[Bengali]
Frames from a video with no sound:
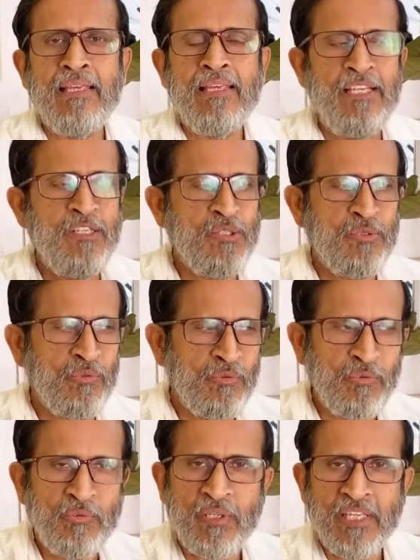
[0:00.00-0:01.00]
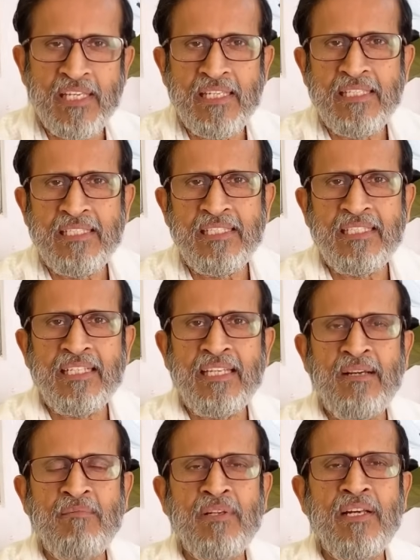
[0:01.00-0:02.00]
ইষ্ট গুরুকে যেটাকে
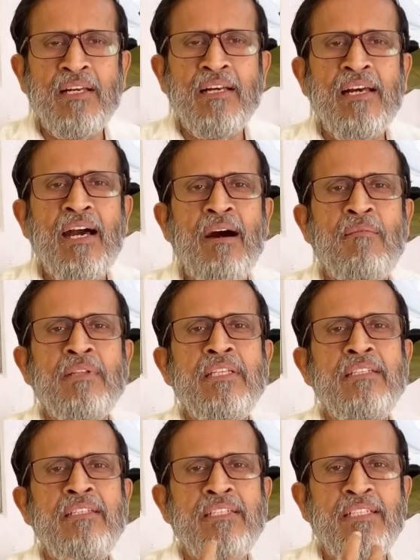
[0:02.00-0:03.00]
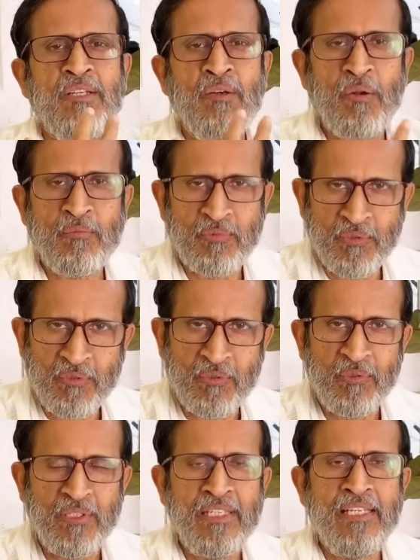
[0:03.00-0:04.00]
আমরা আমাদের দিক থেকে অর্পণ
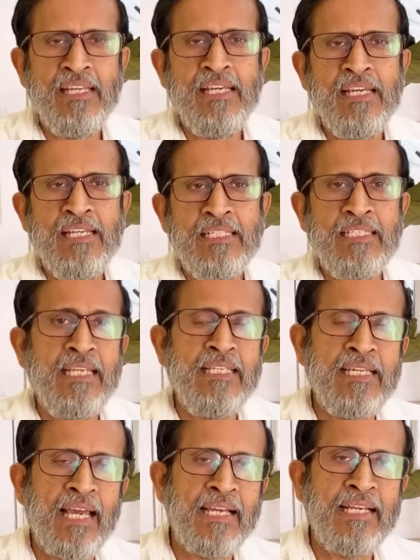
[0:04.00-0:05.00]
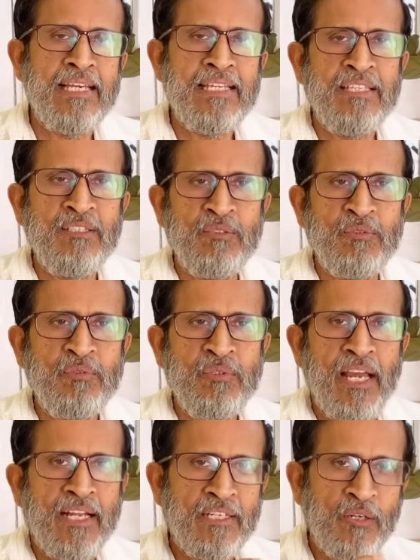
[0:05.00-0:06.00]
করি সেই জায়গায় কিন্তু
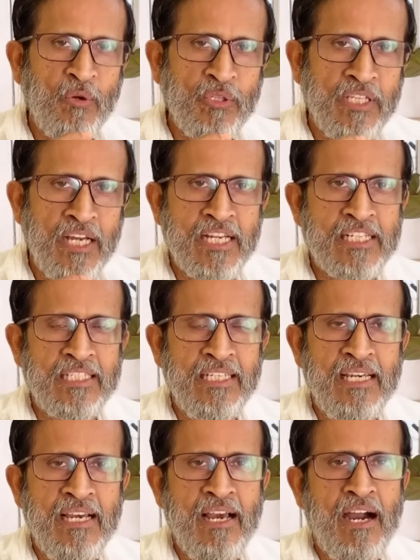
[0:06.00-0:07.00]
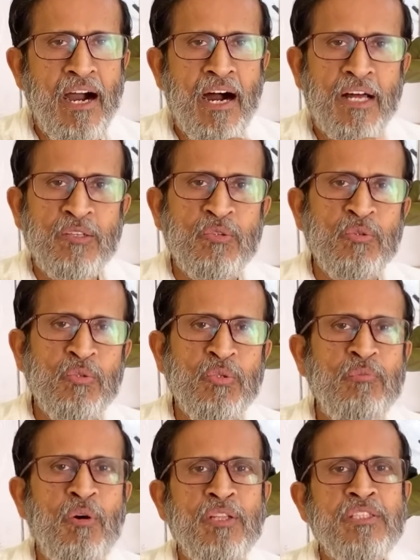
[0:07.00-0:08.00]
একটা কথা আসে
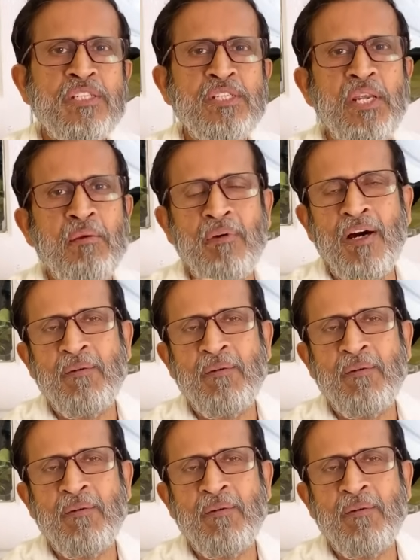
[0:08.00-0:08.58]
আত্মবধ সেবা